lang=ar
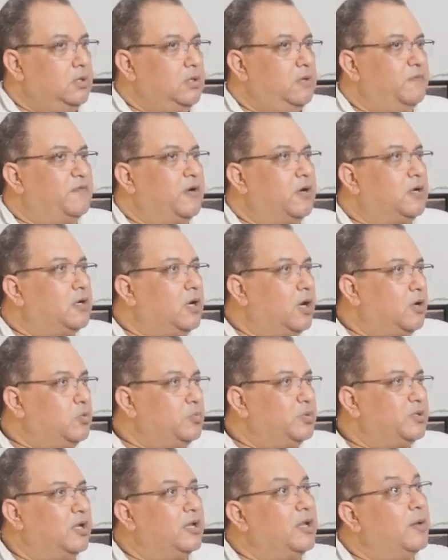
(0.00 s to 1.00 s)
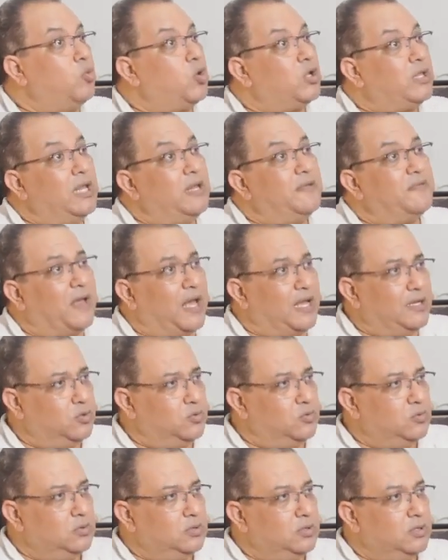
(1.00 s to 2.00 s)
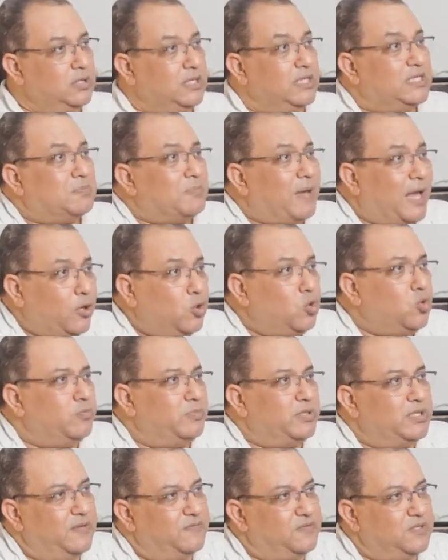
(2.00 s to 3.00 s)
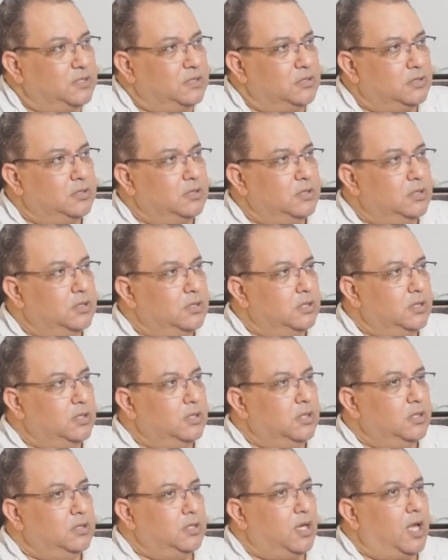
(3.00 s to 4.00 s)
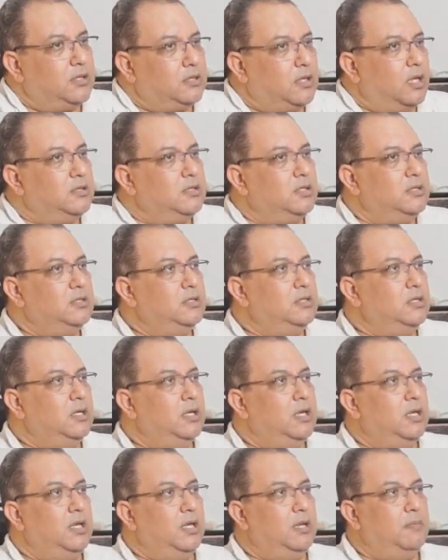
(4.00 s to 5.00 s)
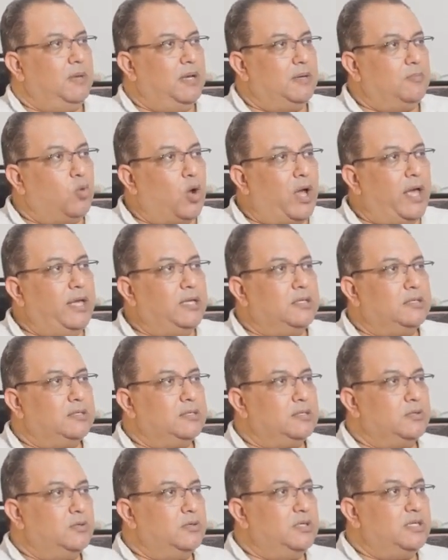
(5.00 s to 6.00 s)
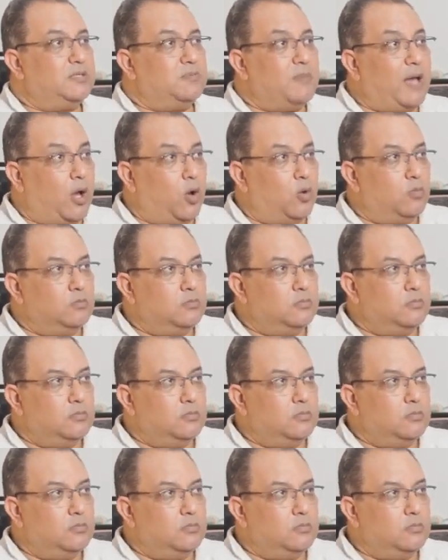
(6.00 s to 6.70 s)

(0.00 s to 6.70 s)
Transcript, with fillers: يفكروا بطريقه مختلفه عنه يسمح لهم بالتفكير يحتضن المجموعات يسمعهم